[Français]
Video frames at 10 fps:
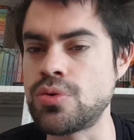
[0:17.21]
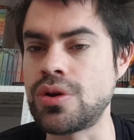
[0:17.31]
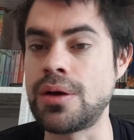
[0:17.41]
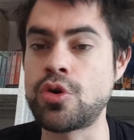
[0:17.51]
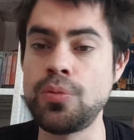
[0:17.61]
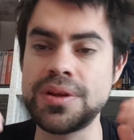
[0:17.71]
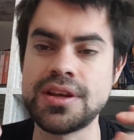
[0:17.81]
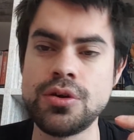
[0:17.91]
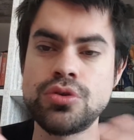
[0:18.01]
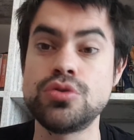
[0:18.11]
donc un
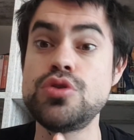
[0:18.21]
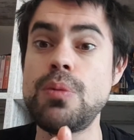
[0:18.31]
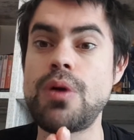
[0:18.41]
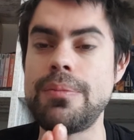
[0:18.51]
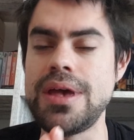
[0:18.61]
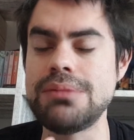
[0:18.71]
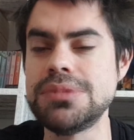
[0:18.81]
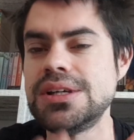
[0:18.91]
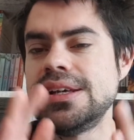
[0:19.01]
compatriote de moi-même,